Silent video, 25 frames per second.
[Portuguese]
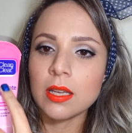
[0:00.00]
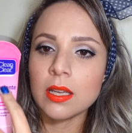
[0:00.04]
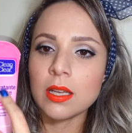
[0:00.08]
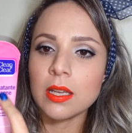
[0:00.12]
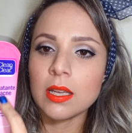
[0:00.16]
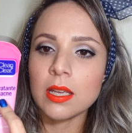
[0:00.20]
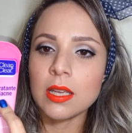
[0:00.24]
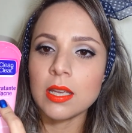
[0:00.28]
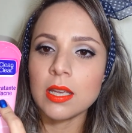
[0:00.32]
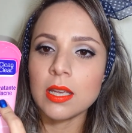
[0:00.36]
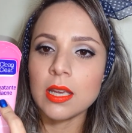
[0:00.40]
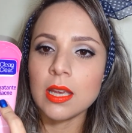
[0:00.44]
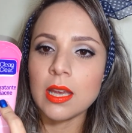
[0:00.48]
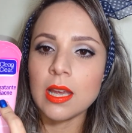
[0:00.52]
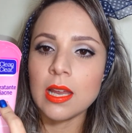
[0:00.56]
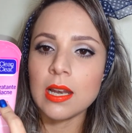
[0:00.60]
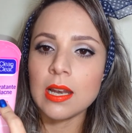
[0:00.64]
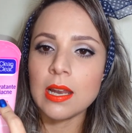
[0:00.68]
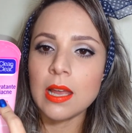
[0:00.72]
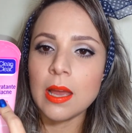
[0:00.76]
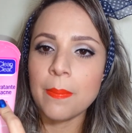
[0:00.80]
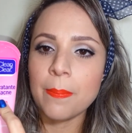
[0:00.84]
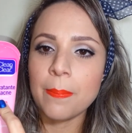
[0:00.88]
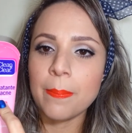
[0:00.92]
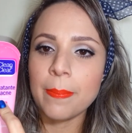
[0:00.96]
E
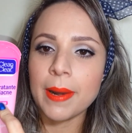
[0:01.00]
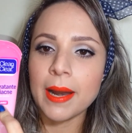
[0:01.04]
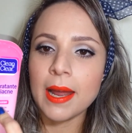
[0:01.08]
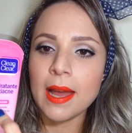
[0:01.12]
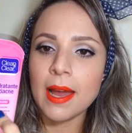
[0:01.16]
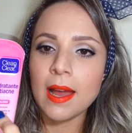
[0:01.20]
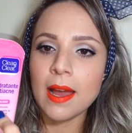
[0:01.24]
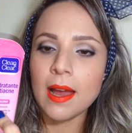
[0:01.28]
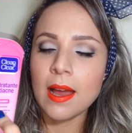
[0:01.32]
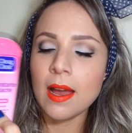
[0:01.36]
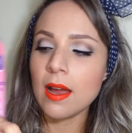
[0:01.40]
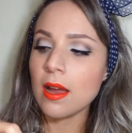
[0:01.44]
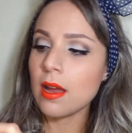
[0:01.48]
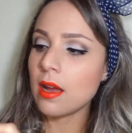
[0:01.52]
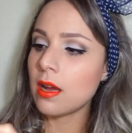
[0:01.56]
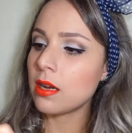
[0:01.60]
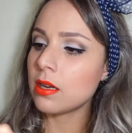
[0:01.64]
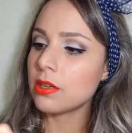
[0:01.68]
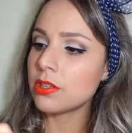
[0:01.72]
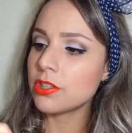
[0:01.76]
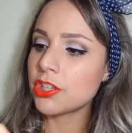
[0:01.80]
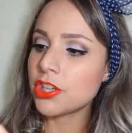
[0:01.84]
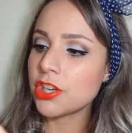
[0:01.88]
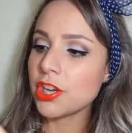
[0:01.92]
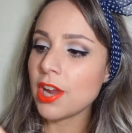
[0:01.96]
ele é pra
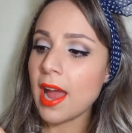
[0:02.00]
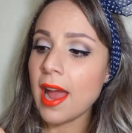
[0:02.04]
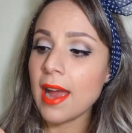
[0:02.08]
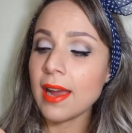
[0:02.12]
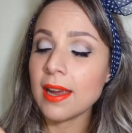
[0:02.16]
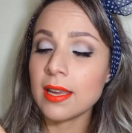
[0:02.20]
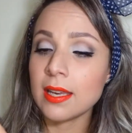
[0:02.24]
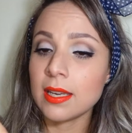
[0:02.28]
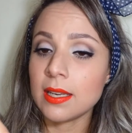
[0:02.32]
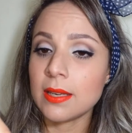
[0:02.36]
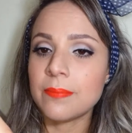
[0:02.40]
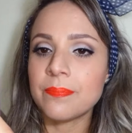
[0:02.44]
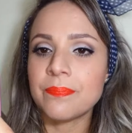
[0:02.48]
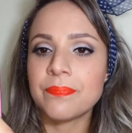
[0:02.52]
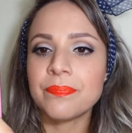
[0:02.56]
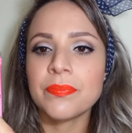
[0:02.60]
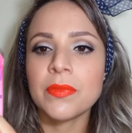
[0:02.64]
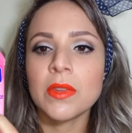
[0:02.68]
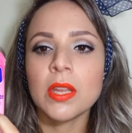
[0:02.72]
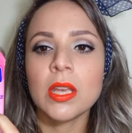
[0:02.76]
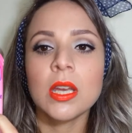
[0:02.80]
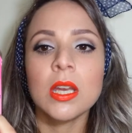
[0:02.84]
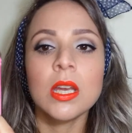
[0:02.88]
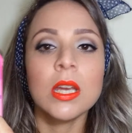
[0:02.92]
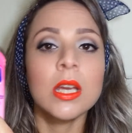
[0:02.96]
anti-acne.
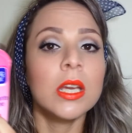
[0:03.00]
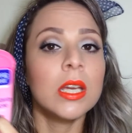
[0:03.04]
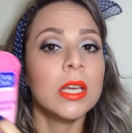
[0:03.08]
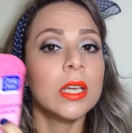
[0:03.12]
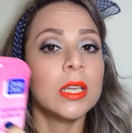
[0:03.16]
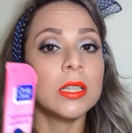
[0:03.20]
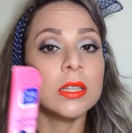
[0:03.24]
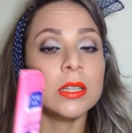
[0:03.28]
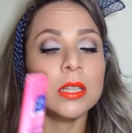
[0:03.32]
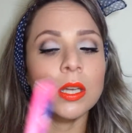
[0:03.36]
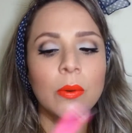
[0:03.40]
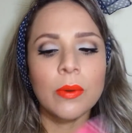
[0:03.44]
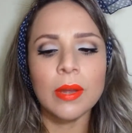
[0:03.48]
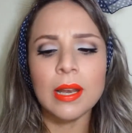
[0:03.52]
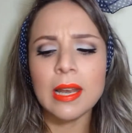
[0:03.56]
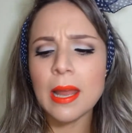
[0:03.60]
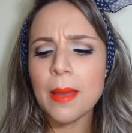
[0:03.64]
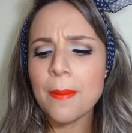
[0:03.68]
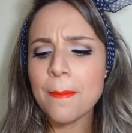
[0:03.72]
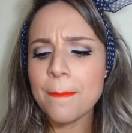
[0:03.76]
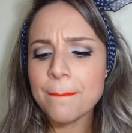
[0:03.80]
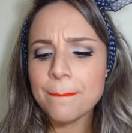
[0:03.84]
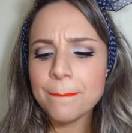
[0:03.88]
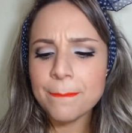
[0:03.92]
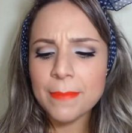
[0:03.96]
Então ele
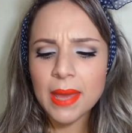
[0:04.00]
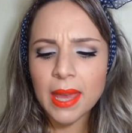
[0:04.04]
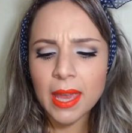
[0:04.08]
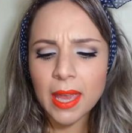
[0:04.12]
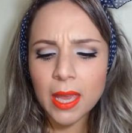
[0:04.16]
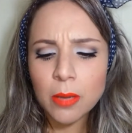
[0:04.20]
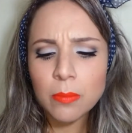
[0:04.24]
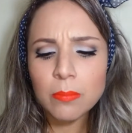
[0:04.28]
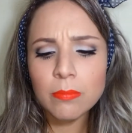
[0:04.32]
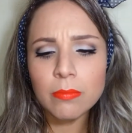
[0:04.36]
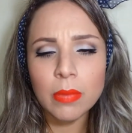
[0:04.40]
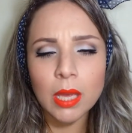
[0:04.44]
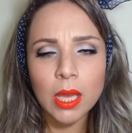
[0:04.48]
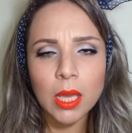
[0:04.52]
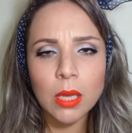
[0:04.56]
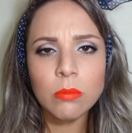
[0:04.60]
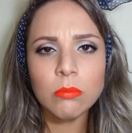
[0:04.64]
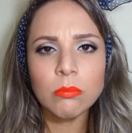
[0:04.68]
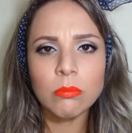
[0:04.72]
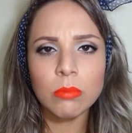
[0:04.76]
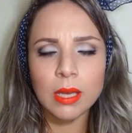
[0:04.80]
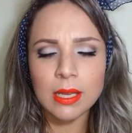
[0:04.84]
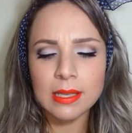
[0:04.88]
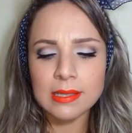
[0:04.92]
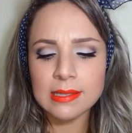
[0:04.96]
é bem,
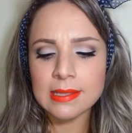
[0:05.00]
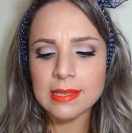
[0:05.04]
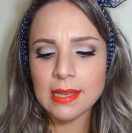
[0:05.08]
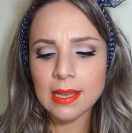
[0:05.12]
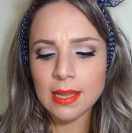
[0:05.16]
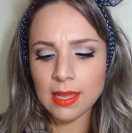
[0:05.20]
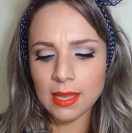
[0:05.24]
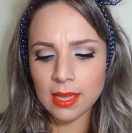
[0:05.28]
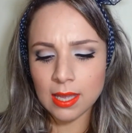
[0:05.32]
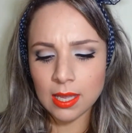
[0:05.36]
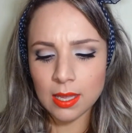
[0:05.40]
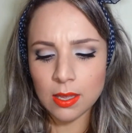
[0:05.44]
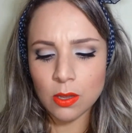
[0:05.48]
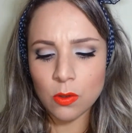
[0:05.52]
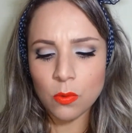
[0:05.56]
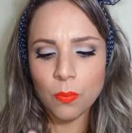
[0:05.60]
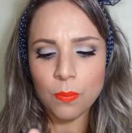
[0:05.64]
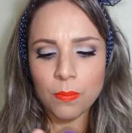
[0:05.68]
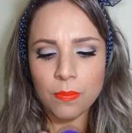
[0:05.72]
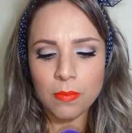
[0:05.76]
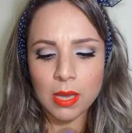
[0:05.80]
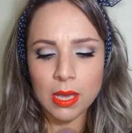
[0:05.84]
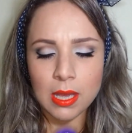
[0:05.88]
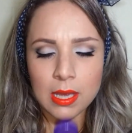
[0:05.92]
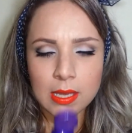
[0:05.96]
bem, bem sequinho
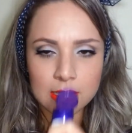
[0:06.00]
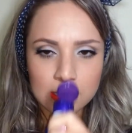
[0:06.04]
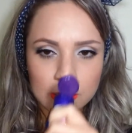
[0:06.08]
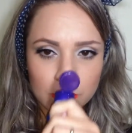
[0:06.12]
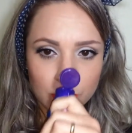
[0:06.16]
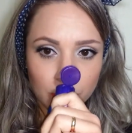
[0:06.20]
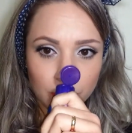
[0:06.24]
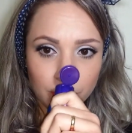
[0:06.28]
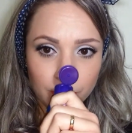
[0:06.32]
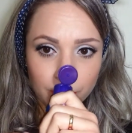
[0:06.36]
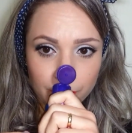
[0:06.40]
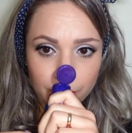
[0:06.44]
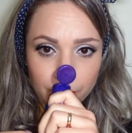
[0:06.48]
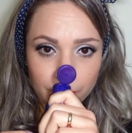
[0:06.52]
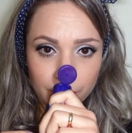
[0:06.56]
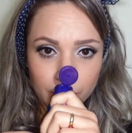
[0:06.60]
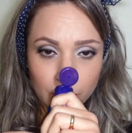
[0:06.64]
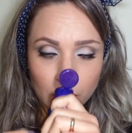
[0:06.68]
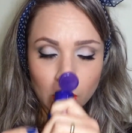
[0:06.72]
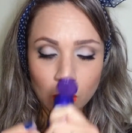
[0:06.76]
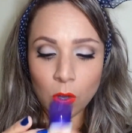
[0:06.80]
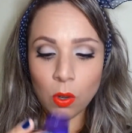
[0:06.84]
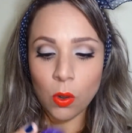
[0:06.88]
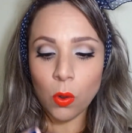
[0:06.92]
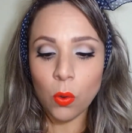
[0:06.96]
mesmo.
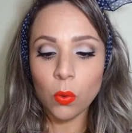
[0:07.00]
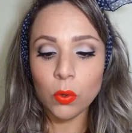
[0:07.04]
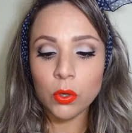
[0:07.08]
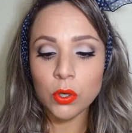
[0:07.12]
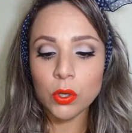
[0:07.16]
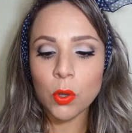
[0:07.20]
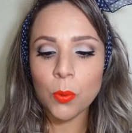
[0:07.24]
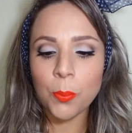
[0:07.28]
O único